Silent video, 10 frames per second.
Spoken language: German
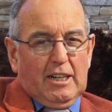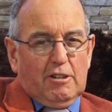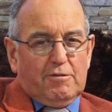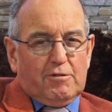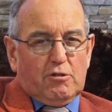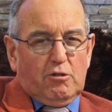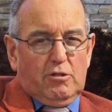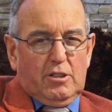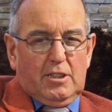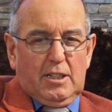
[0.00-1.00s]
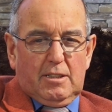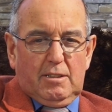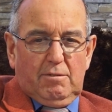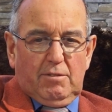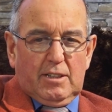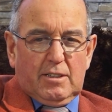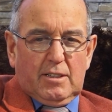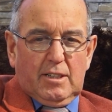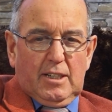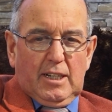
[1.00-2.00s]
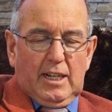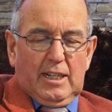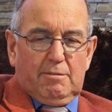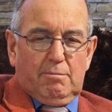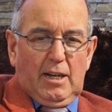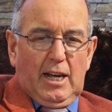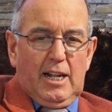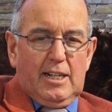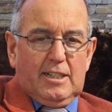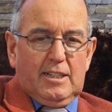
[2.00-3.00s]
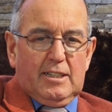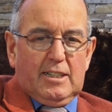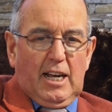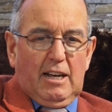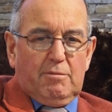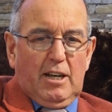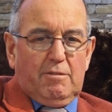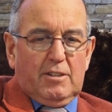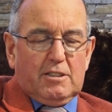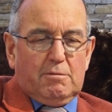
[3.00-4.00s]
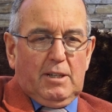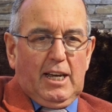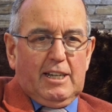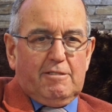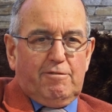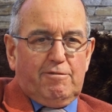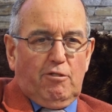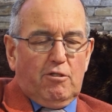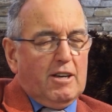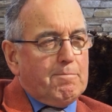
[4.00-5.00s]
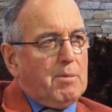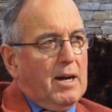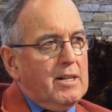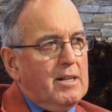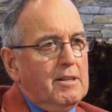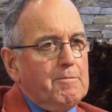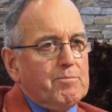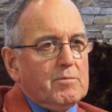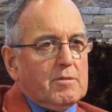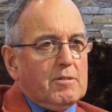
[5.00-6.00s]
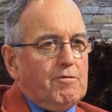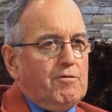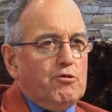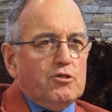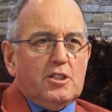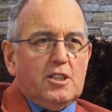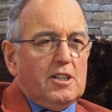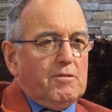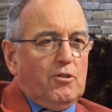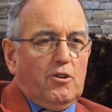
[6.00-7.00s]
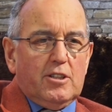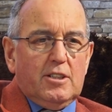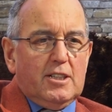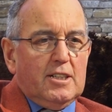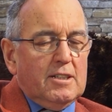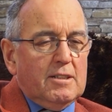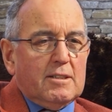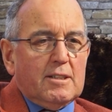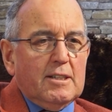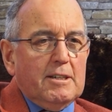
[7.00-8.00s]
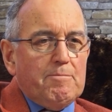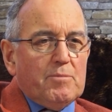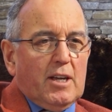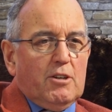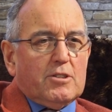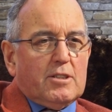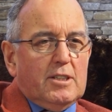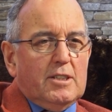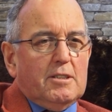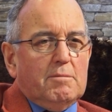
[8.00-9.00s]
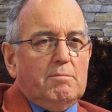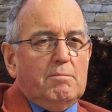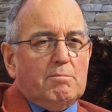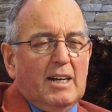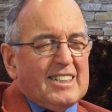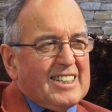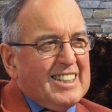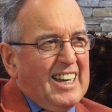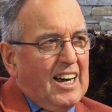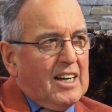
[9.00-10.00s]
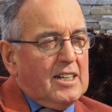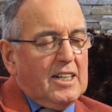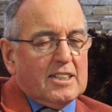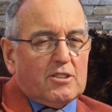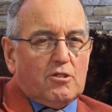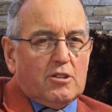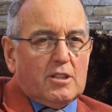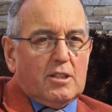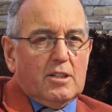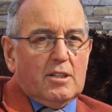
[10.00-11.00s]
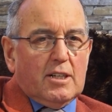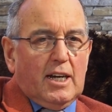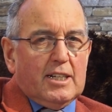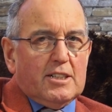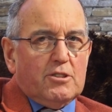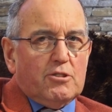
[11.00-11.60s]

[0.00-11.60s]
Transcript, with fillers: aufgrund dessen, was am Alten da war, was wie ein Feuerball flüssig geworden ist aus diesem Material hat Gott eine